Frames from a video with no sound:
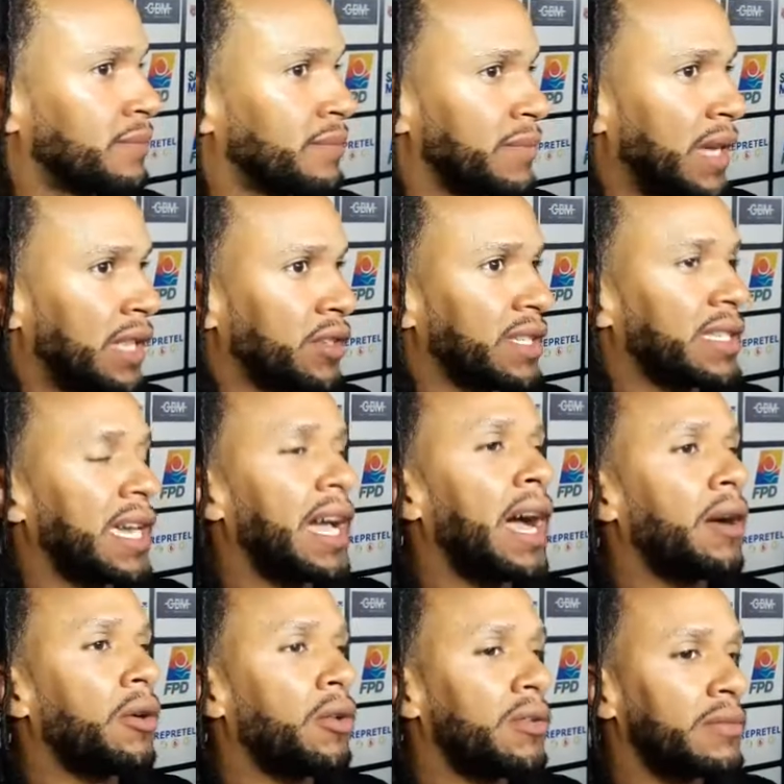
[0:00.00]
Entonces, ¿qué
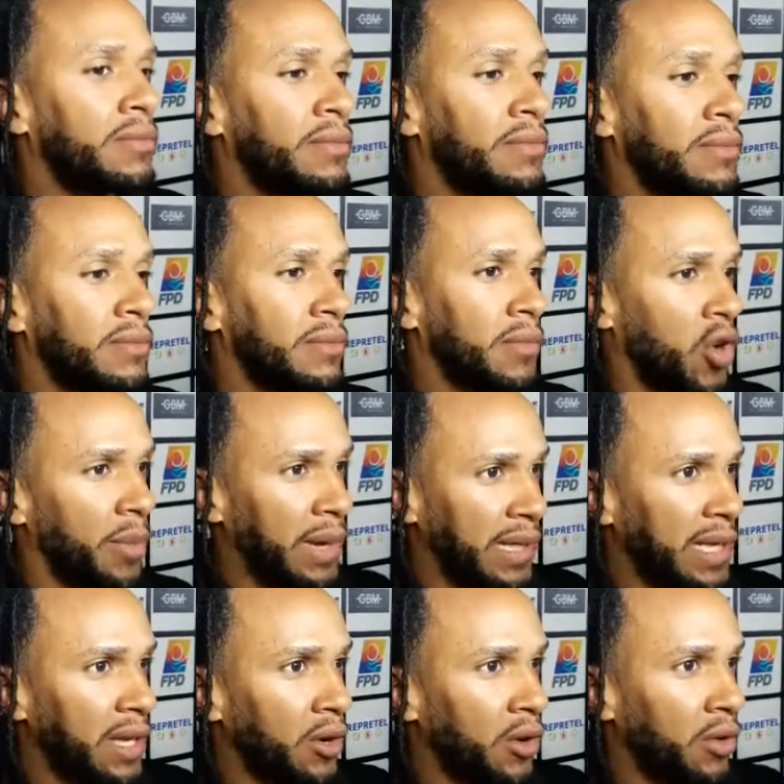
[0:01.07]
hago? O me
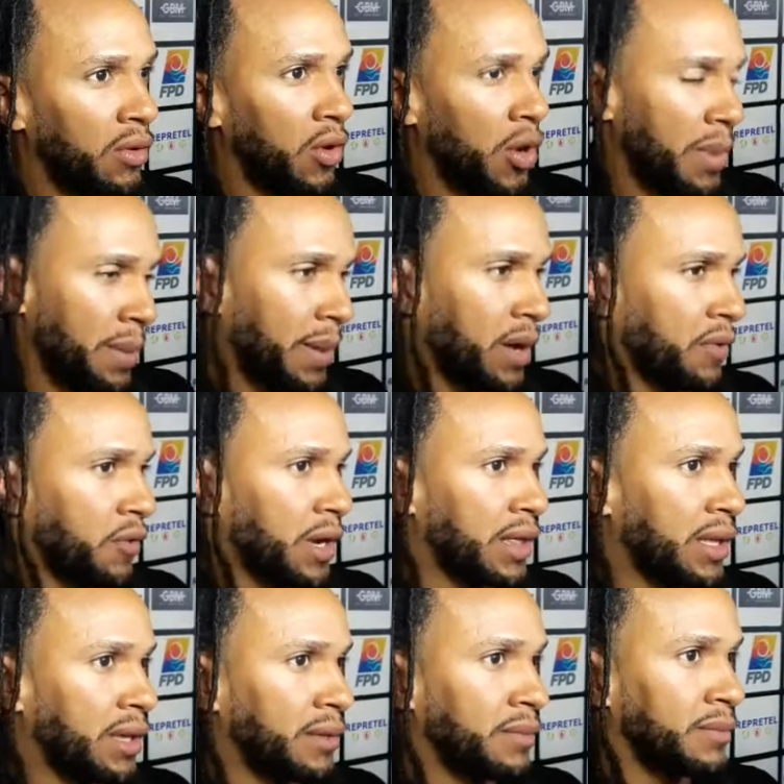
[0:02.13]
tiro o me paro
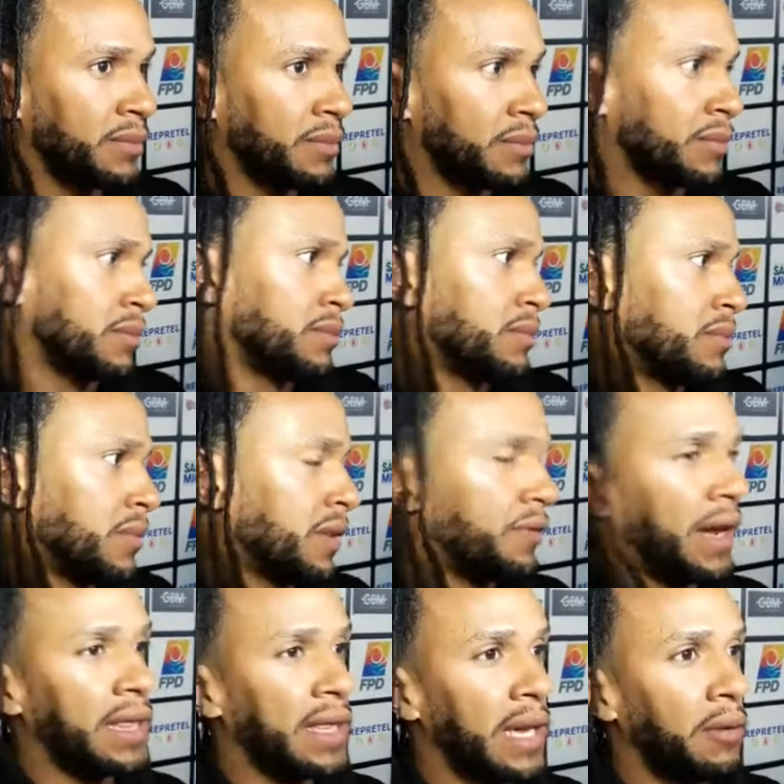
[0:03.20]
fuerte.
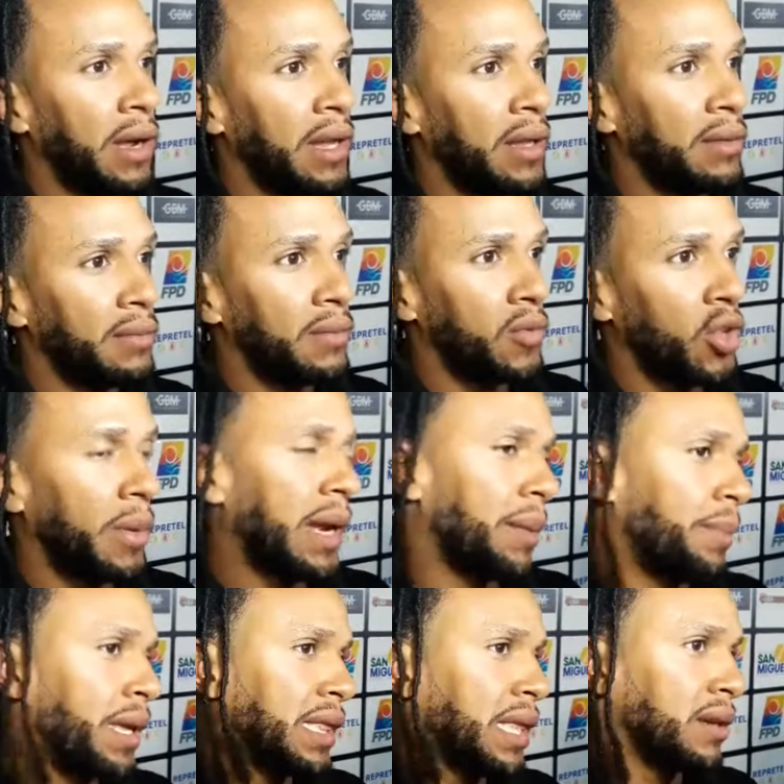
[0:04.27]
Falta igual, no me la
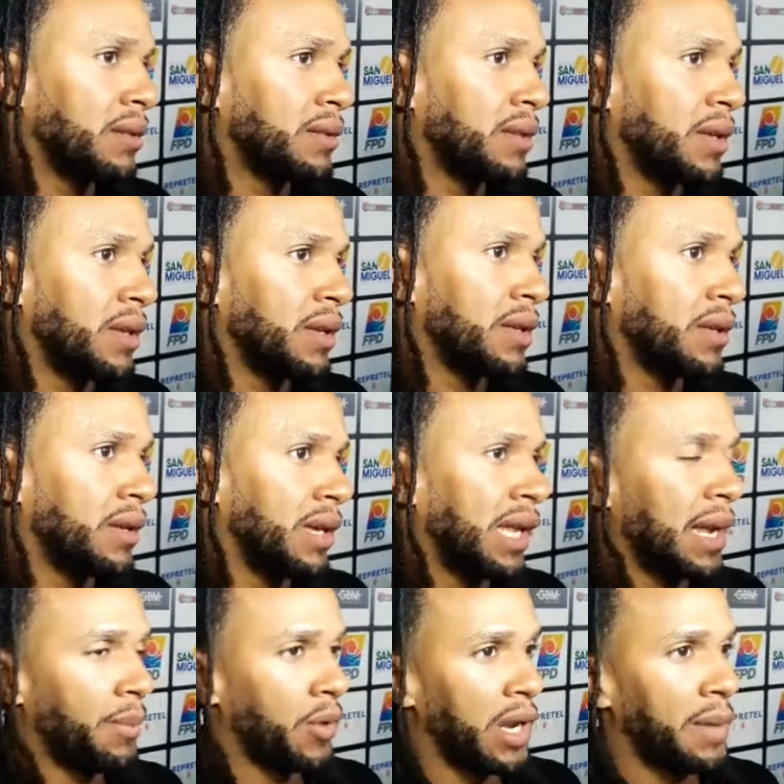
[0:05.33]
pitan. Y
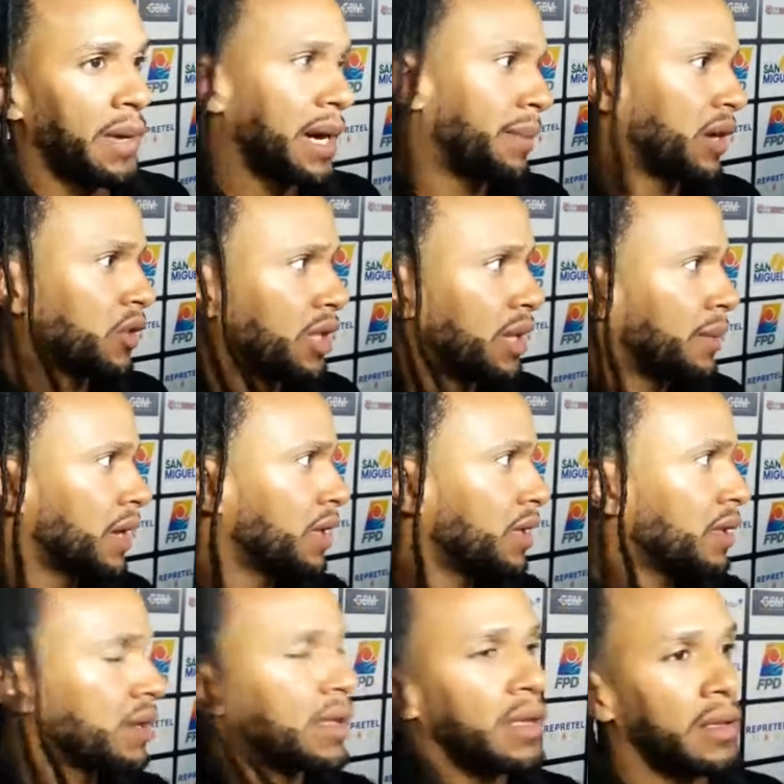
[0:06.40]
la polémica, McDonald's,
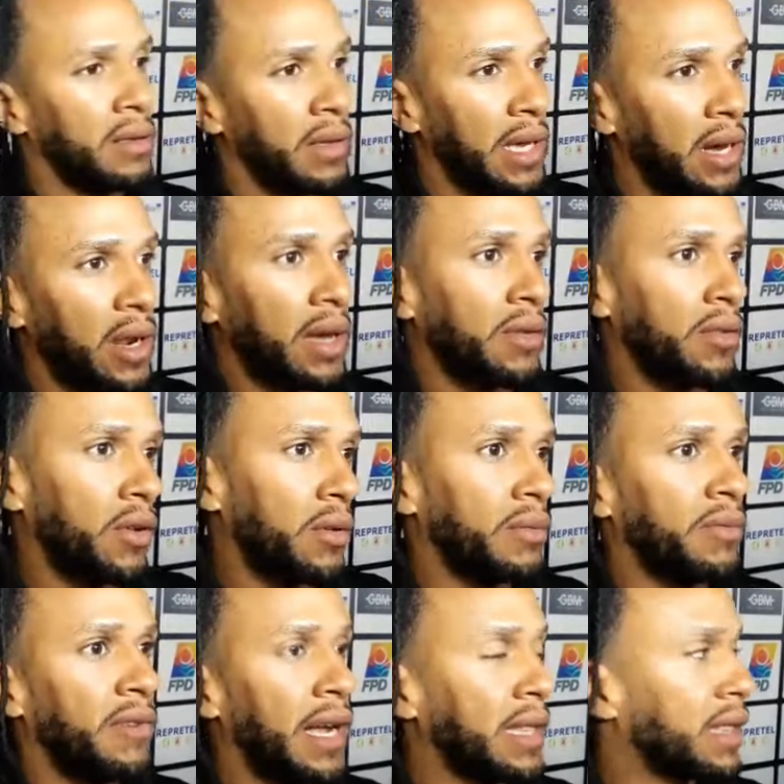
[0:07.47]
McDonald's, y ahora no,
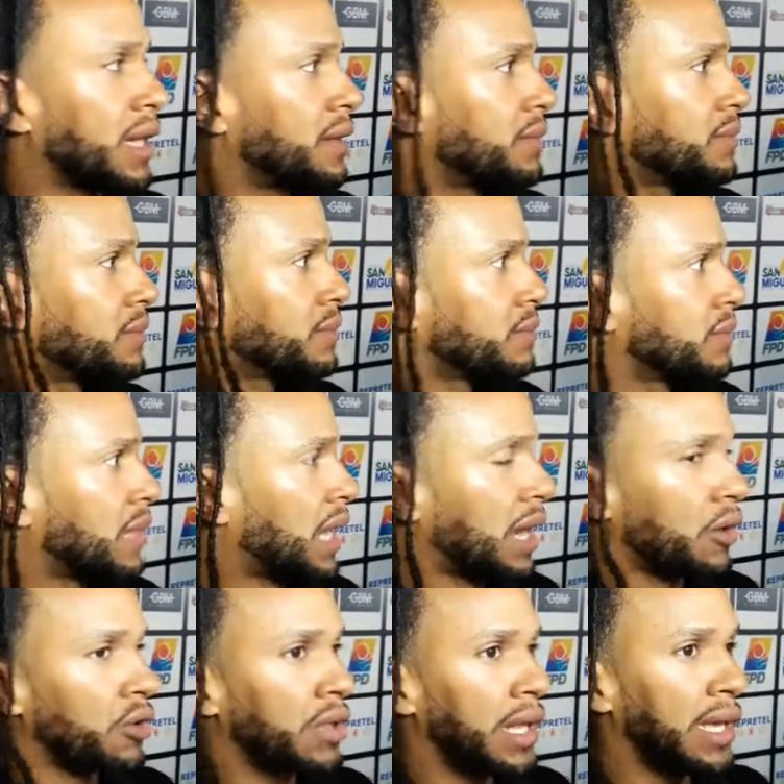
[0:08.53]
falta. A
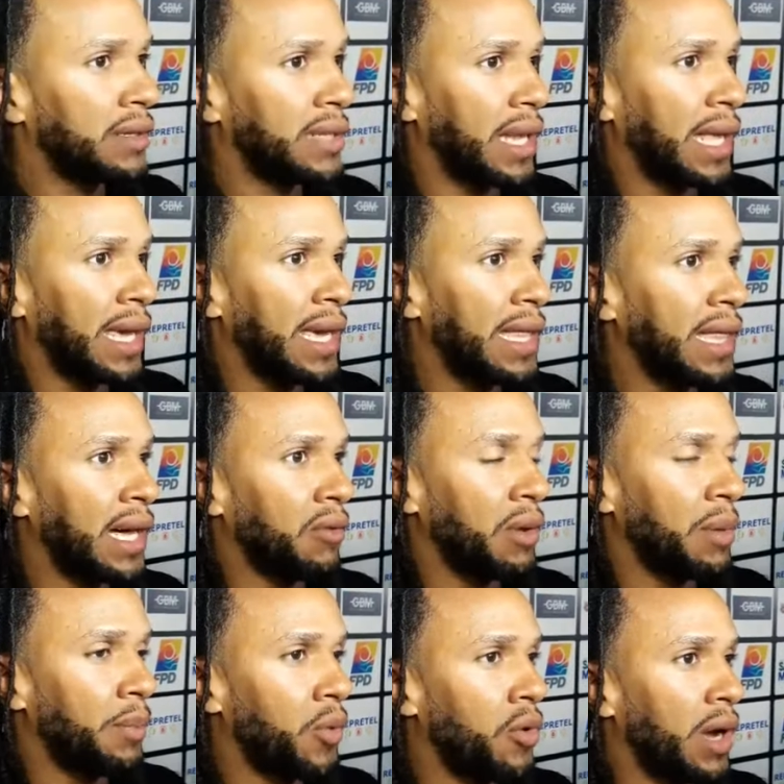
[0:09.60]
Goodley se le guindan, lo
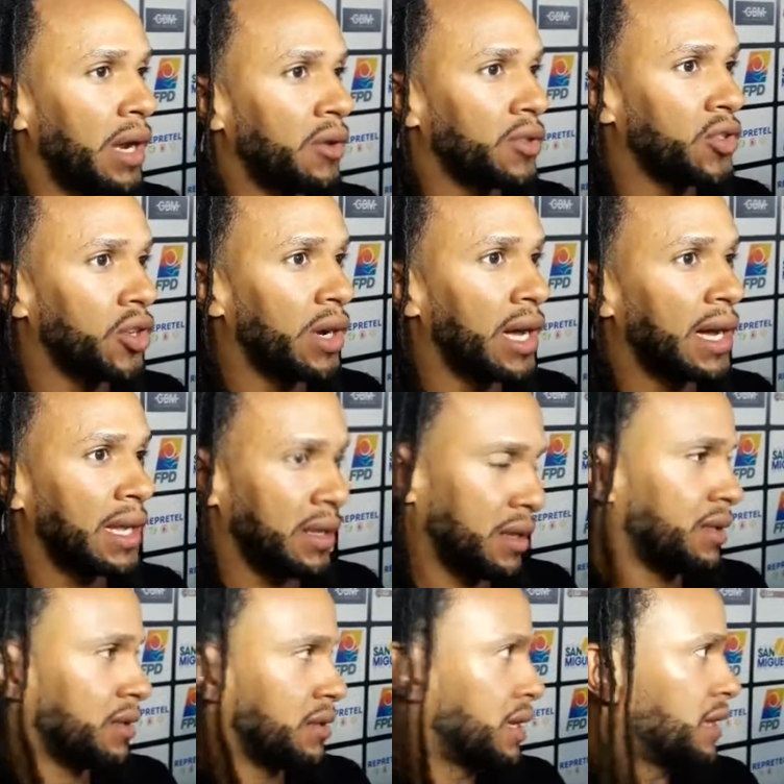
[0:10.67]
empujan, lo chocan, es,
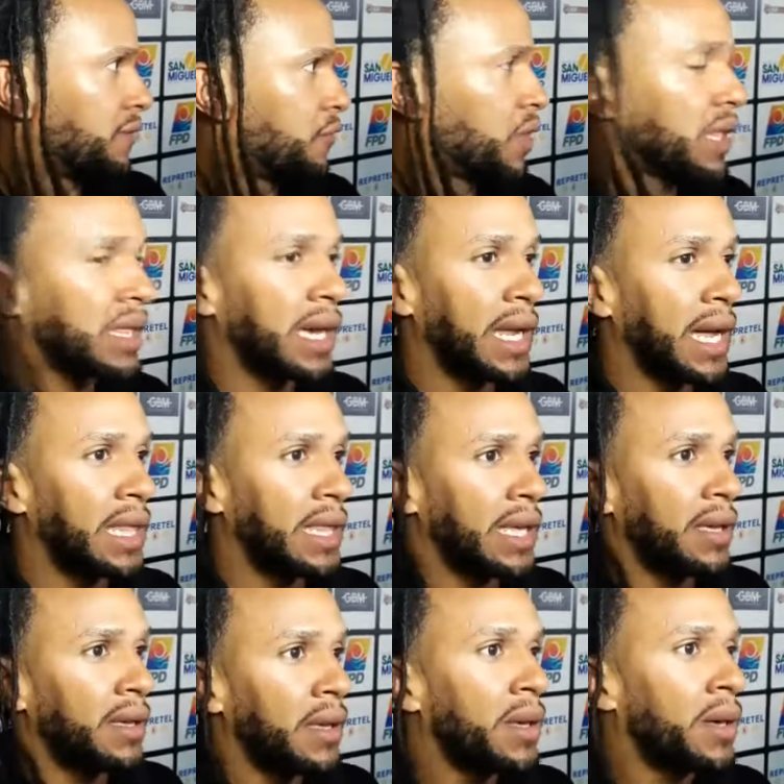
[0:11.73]
fuerte, grande.
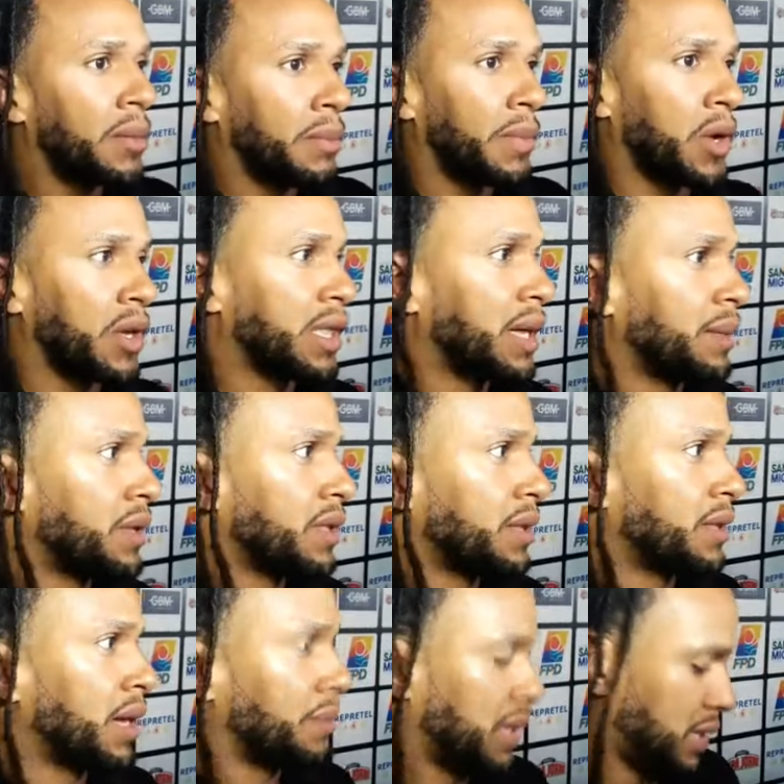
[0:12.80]
Pero ahí también,
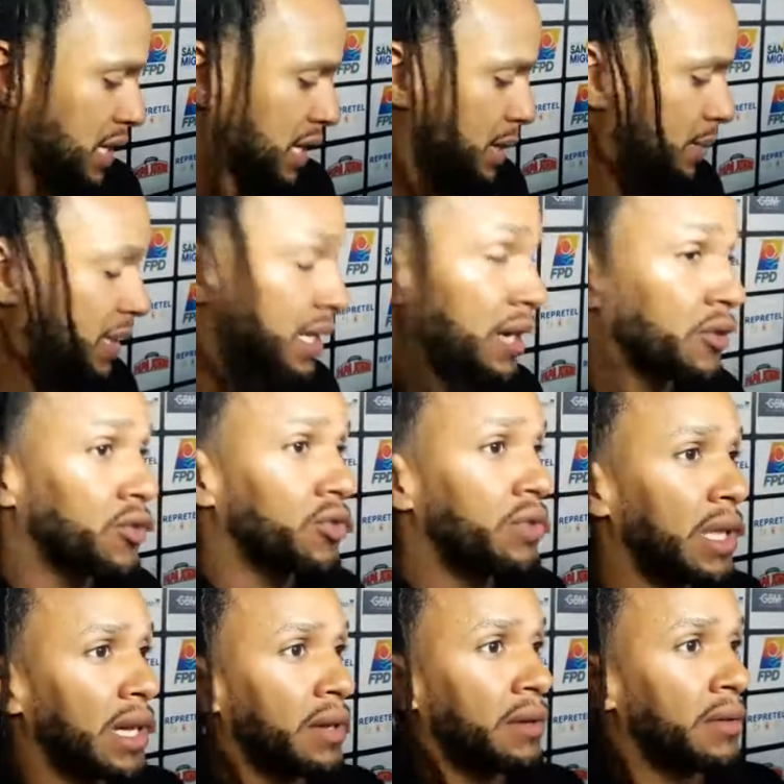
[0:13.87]
también tiene que pitarnos una.